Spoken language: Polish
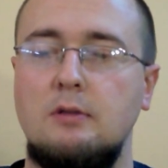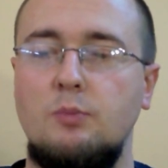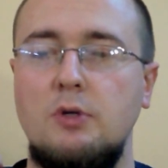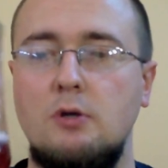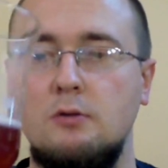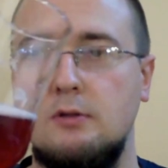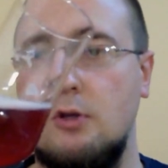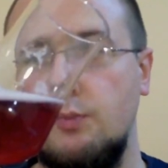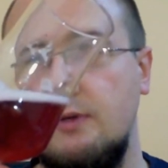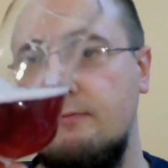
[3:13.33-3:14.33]
pijąc
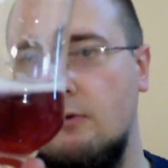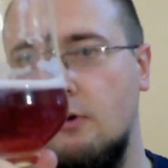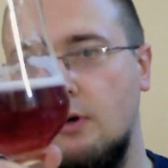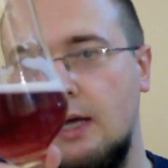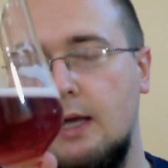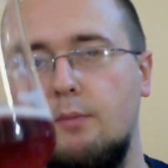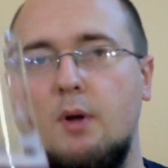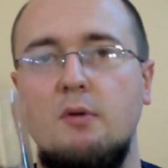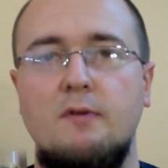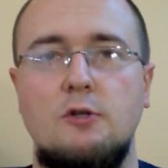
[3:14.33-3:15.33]
to piwo
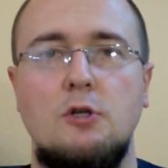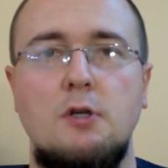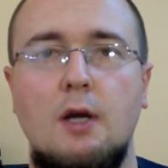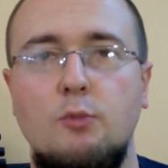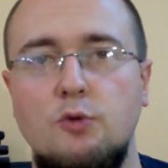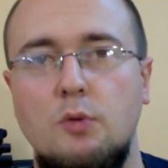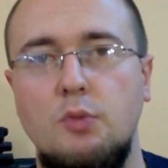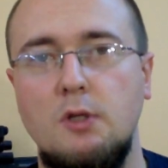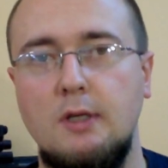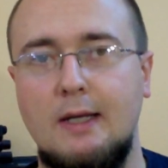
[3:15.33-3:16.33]
mamy wrażenie jakbyśmy
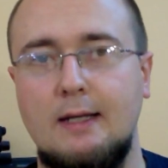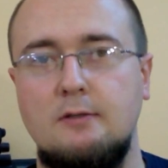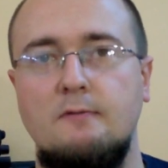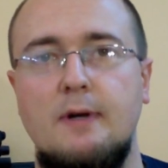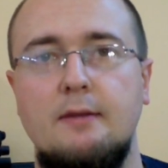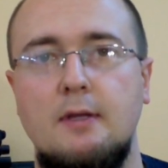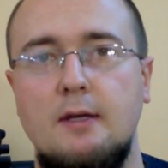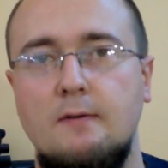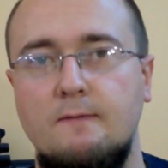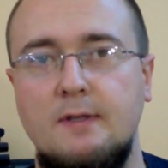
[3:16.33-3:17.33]
pili
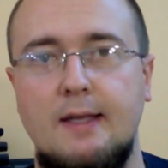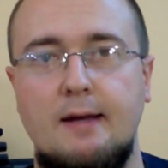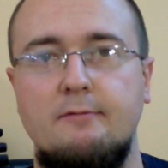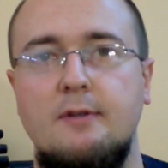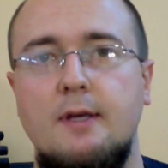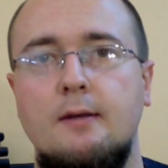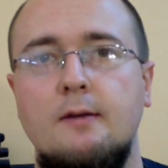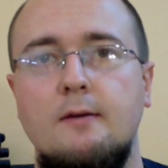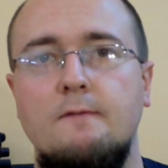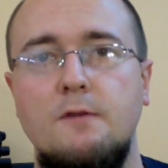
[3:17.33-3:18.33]
gazowane, wytrawne
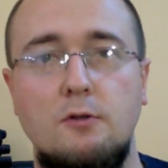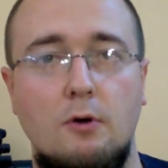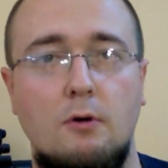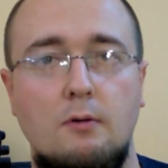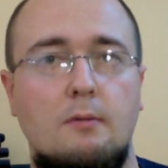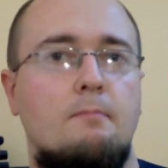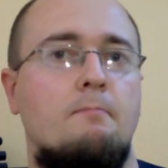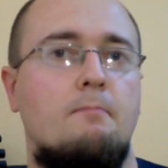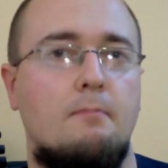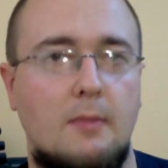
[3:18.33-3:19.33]
wino.
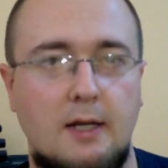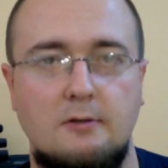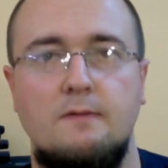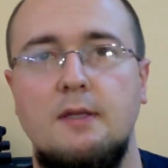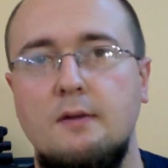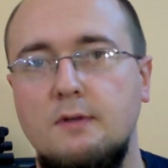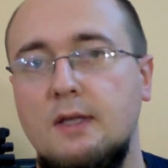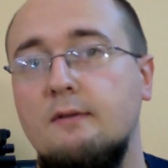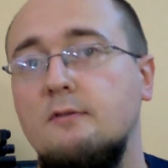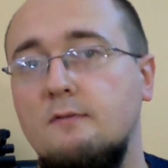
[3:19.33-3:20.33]
Gazowane,
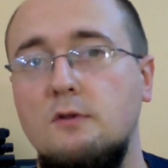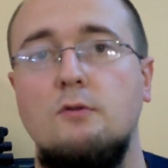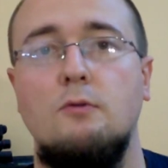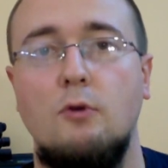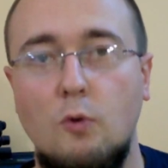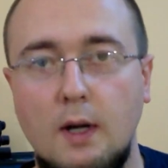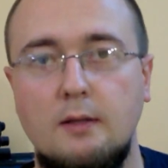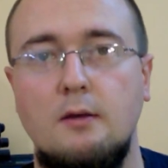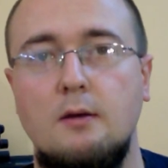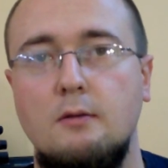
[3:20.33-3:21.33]
wytrawne wino.
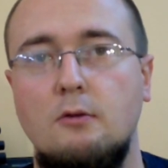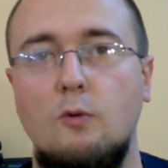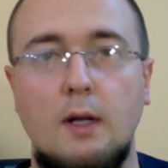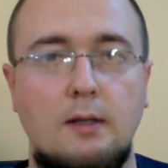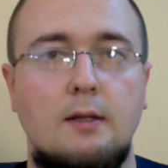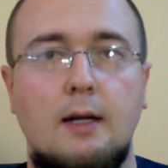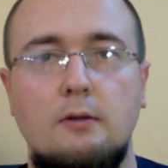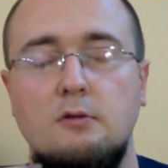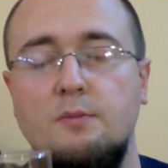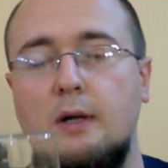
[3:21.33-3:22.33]
Dokładnie, dokładnie
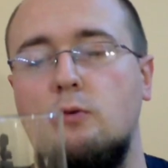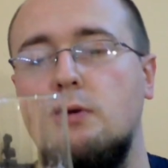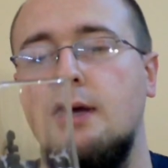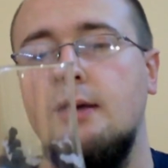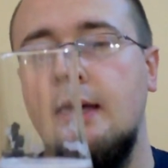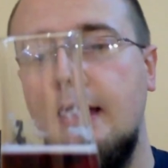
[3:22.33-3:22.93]
tak to smakuje.